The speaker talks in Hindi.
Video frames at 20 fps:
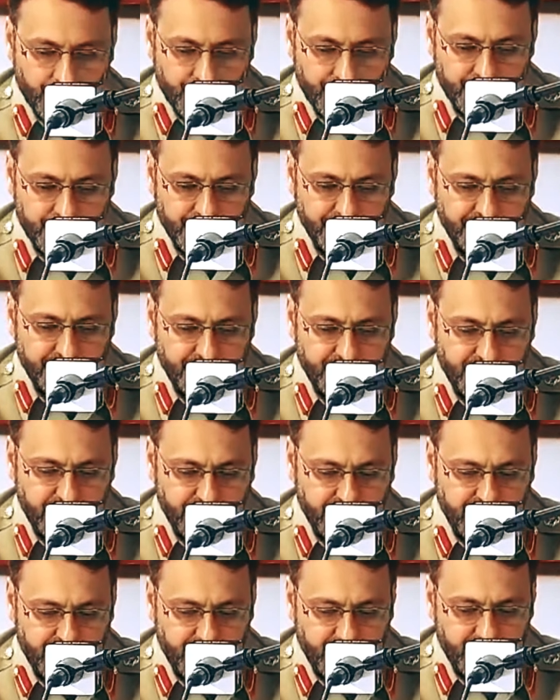नेक्स्ट है
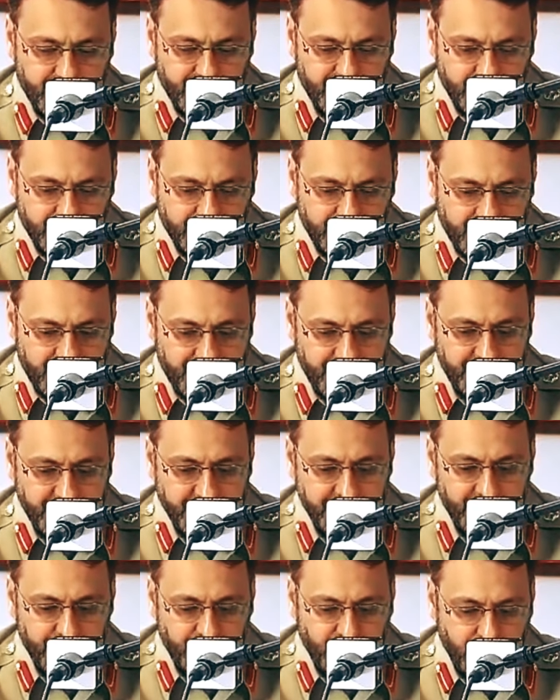uh, कि जब
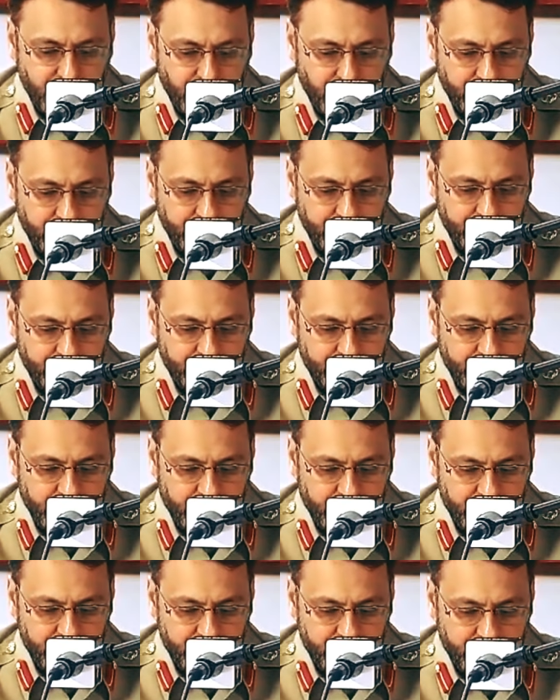कैंडिडेट्स हमारे पास
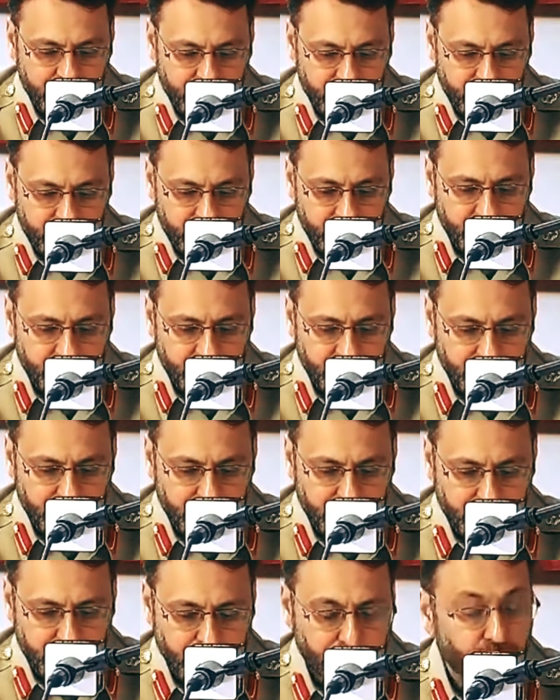आईएसएसबी uh, के गेट
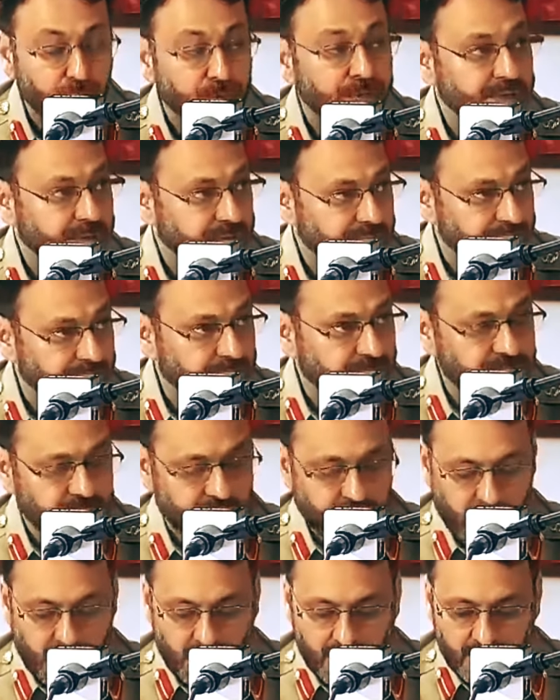पे रिपोर्ट करते
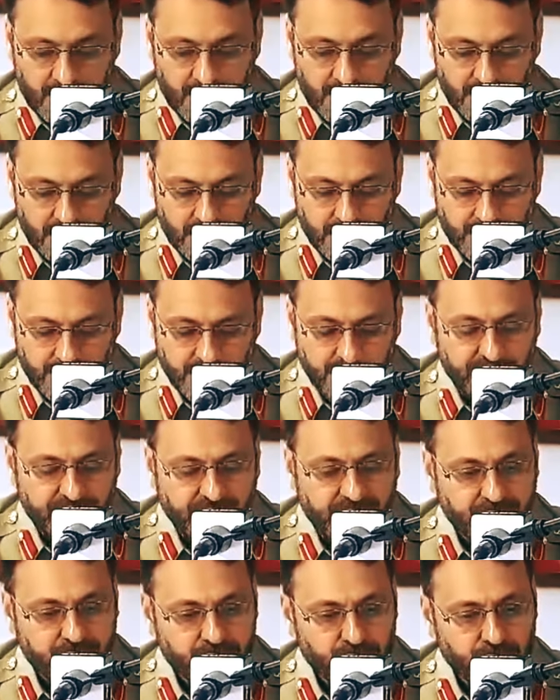हैं
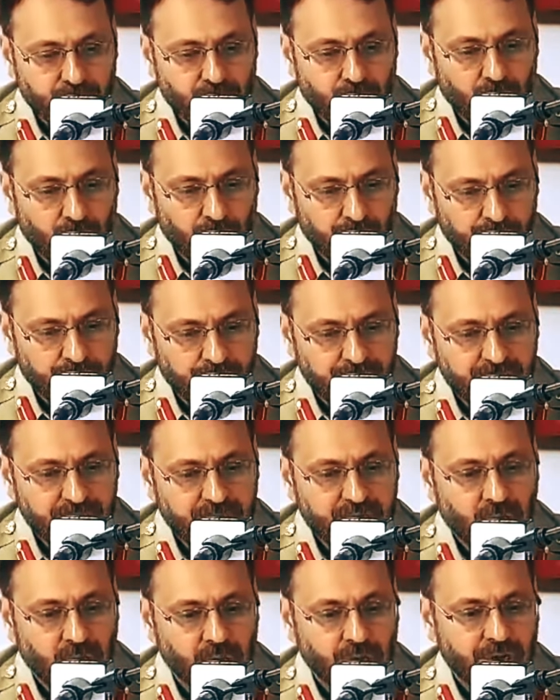इनफैक्ट uh, उनको ऑलरेडी
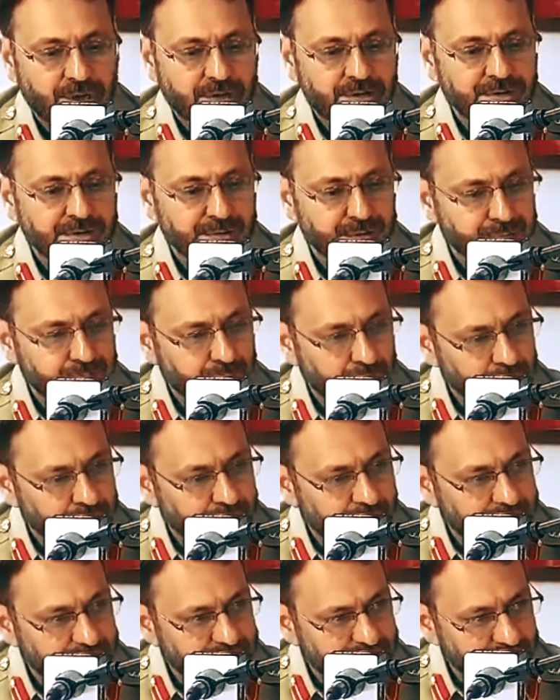एक कॉल लेटर इशू हुआ
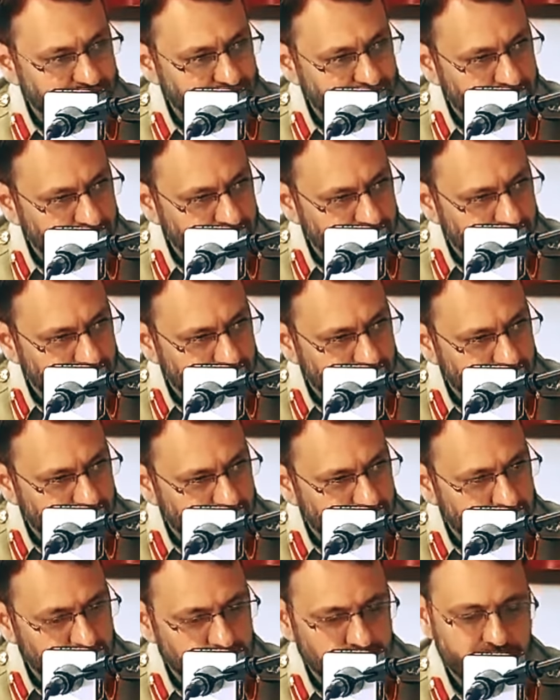होता है आईएसएसबी की तरफ
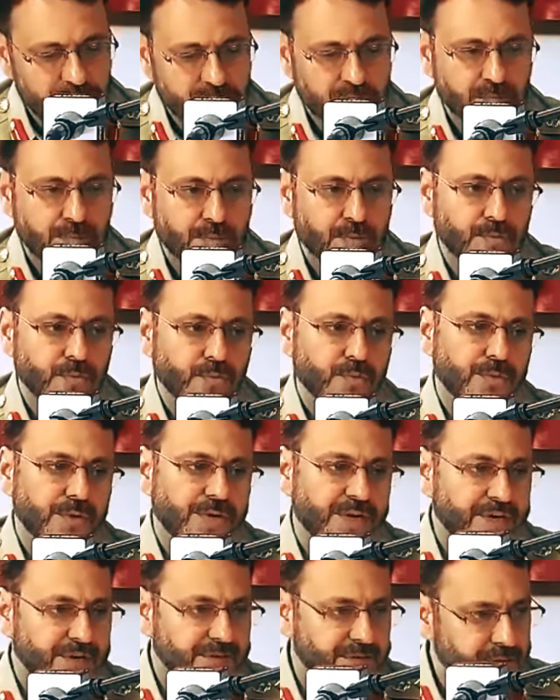से जिसके ऊपर उनको
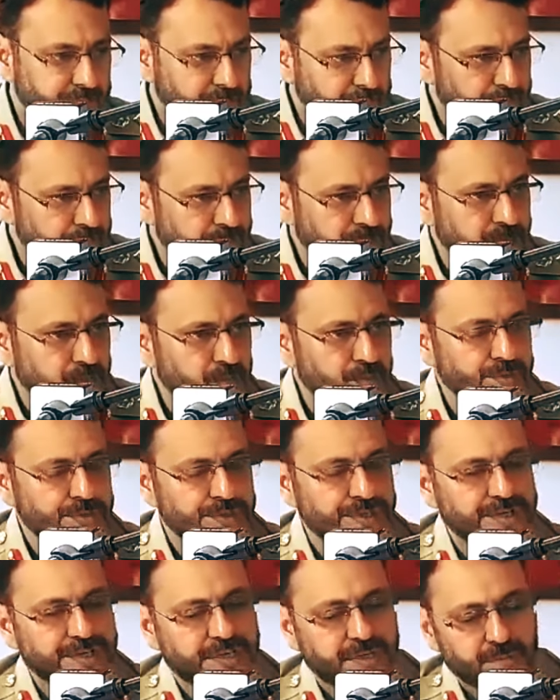डेट दी होती है उस
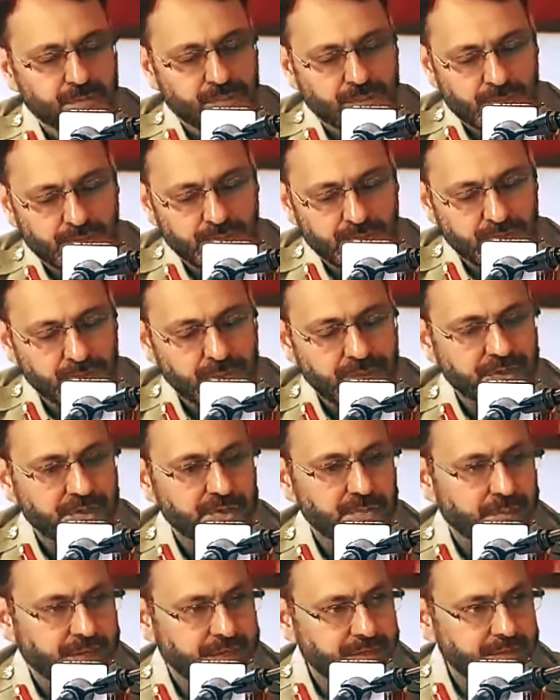डेट के मुताबिक वी
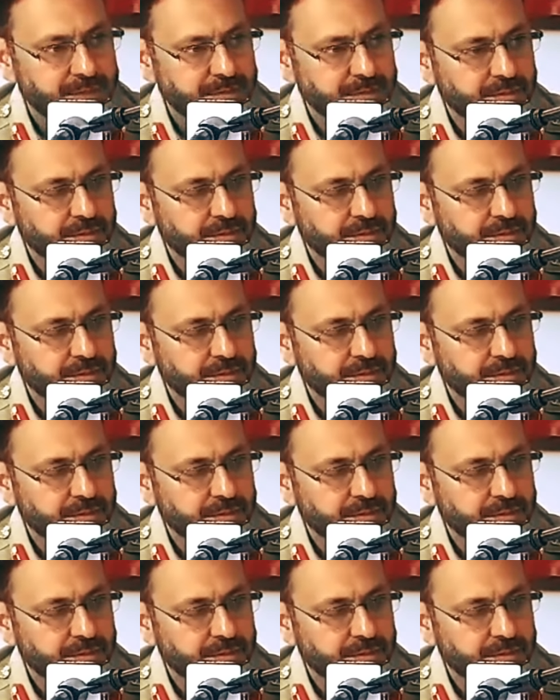एक्सपेक्ट